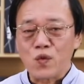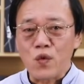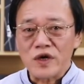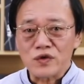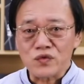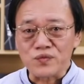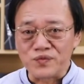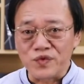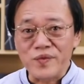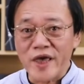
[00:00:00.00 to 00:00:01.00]
光速
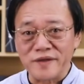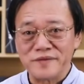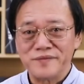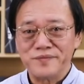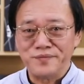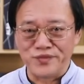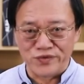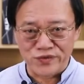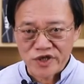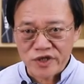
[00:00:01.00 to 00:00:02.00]
不变
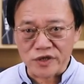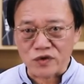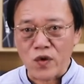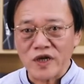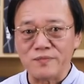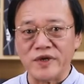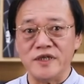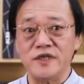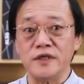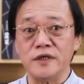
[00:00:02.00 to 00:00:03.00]
不是光的
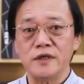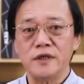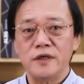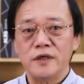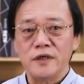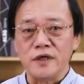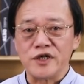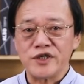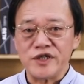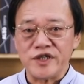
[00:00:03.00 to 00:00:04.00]
本性，
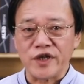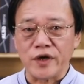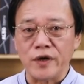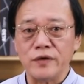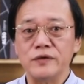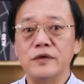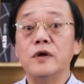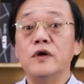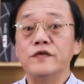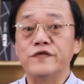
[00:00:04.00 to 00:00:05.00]
而是一条
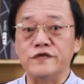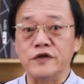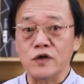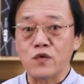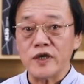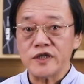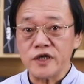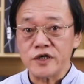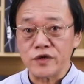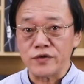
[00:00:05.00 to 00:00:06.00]
符合观
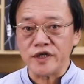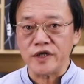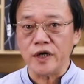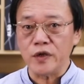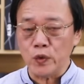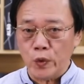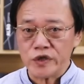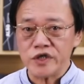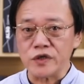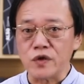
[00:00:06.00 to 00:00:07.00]
测效应的
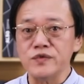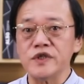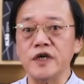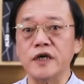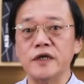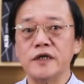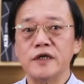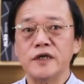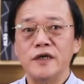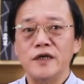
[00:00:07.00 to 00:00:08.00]
逻辑公设。
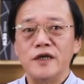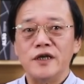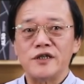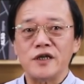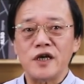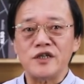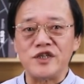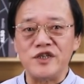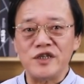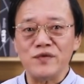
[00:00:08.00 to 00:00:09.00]
将它
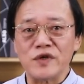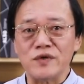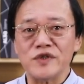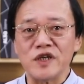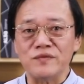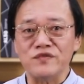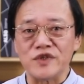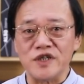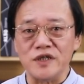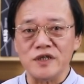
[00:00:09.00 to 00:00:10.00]
提升为公设的目
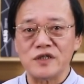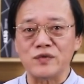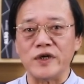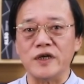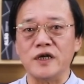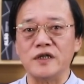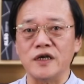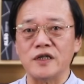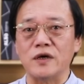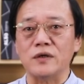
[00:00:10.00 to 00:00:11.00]
的，是为了
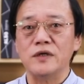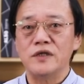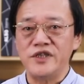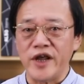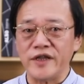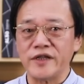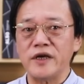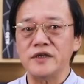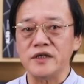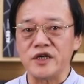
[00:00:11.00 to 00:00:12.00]
得到简
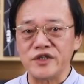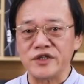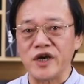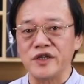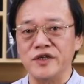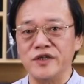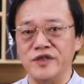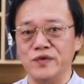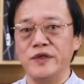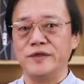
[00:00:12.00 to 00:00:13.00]
单而自洽的
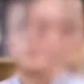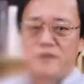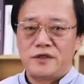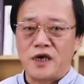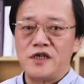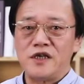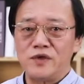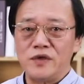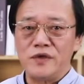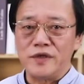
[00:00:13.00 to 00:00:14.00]
理论。狭义
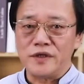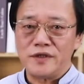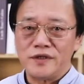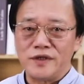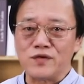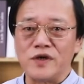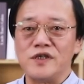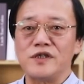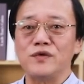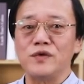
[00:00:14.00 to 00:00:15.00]
相对论和广
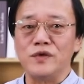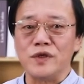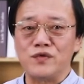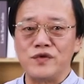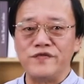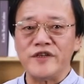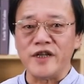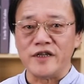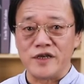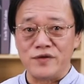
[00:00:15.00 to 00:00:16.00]
义相对论的区分
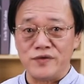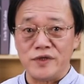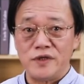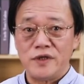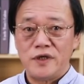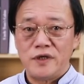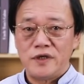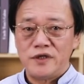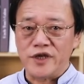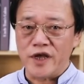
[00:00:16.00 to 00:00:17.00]
点在于，
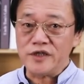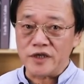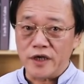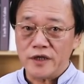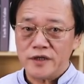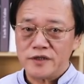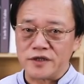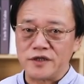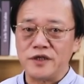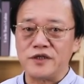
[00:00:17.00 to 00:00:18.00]
前者
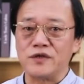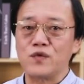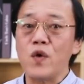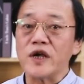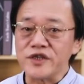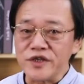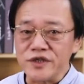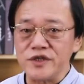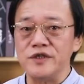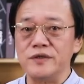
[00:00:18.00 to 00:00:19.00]
只涉及惯性
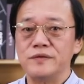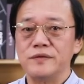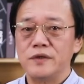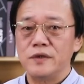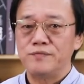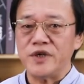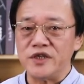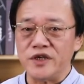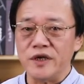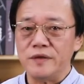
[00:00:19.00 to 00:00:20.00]
系，并
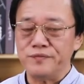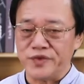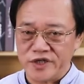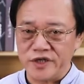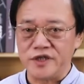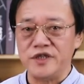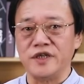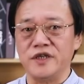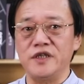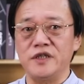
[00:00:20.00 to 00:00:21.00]
且不涉及
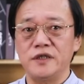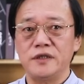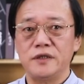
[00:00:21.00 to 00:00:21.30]
引力，